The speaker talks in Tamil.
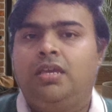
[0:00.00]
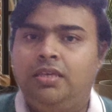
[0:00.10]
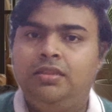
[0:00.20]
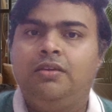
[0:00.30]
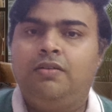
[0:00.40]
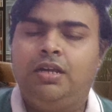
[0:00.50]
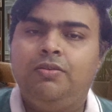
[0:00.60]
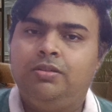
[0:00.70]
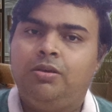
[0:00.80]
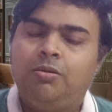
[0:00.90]
இந்த வாட்டி
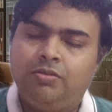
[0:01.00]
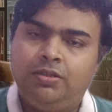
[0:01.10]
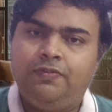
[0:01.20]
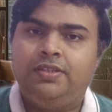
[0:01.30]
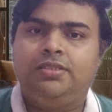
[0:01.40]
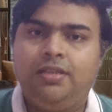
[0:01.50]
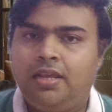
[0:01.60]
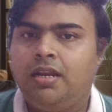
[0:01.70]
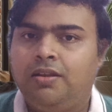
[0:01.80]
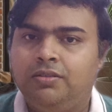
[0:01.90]
வந்து அவங்க வந்து ஃபஸ்ட்டு
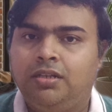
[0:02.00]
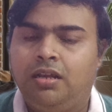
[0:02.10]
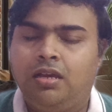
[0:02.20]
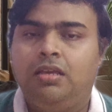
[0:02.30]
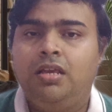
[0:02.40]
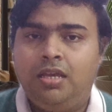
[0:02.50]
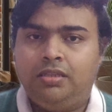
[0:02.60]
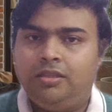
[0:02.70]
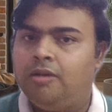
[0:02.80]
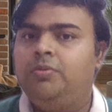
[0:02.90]
ரேங்க்கில் வந்திருக்காங்க
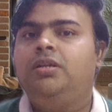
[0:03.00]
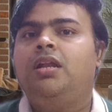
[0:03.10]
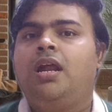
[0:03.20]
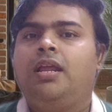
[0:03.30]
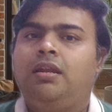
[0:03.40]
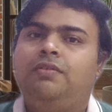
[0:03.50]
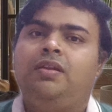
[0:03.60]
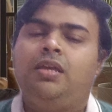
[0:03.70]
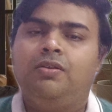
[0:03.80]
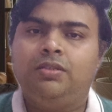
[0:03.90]
தமிழ்நாடு
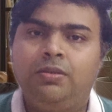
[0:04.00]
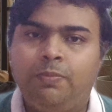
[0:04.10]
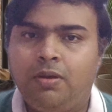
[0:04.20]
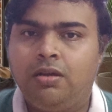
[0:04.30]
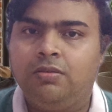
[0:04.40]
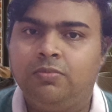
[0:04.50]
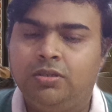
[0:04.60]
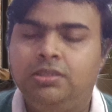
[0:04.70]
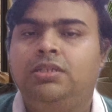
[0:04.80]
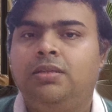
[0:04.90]
அளவுலேயே வந்து
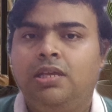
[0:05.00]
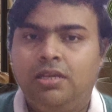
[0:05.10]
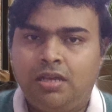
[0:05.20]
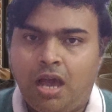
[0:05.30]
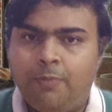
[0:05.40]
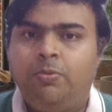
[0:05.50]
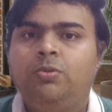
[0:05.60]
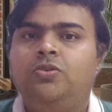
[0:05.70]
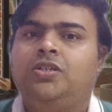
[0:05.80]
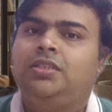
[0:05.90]
பார்க்கும்போது
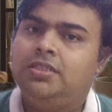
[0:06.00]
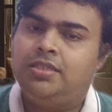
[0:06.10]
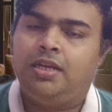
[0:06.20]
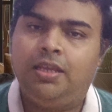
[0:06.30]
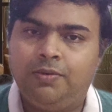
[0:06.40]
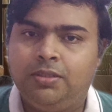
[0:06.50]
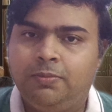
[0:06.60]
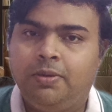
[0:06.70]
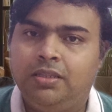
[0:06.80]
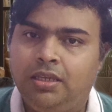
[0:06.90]
அப்பவும் வந்து சென்னை வந்து
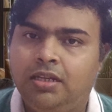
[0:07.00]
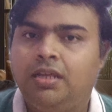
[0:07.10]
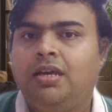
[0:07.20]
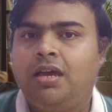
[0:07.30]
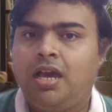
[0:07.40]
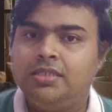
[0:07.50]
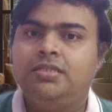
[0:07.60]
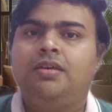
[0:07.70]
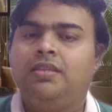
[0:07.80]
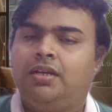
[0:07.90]
பார்த்திங்கன்னா
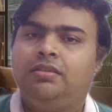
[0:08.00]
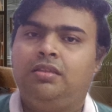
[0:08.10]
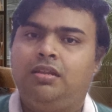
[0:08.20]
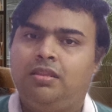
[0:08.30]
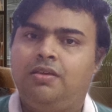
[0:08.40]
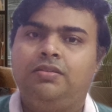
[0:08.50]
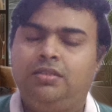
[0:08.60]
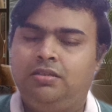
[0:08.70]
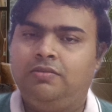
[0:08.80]
அஞ்சாவது இடத்துல தான் வந்து